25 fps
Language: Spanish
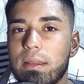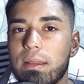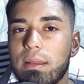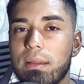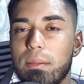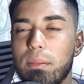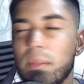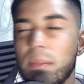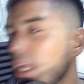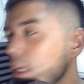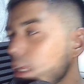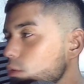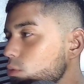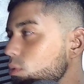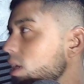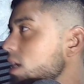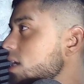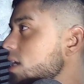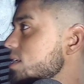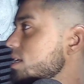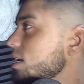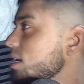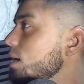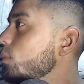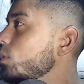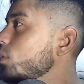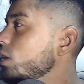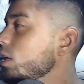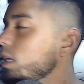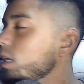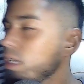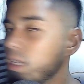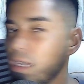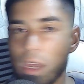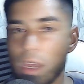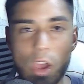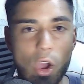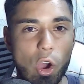miniaturas que salga por aquí
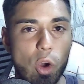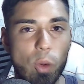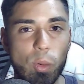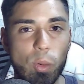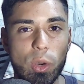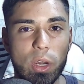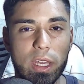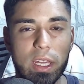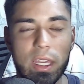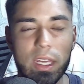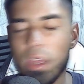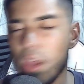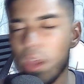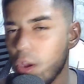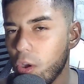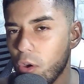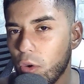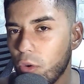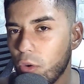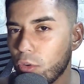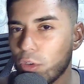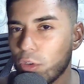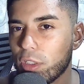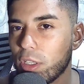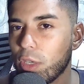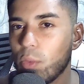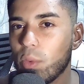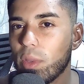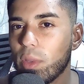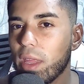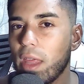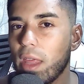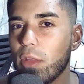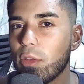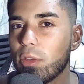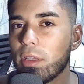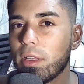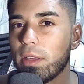o por aquí o no tengo idea
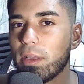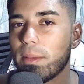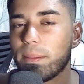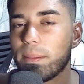dónde.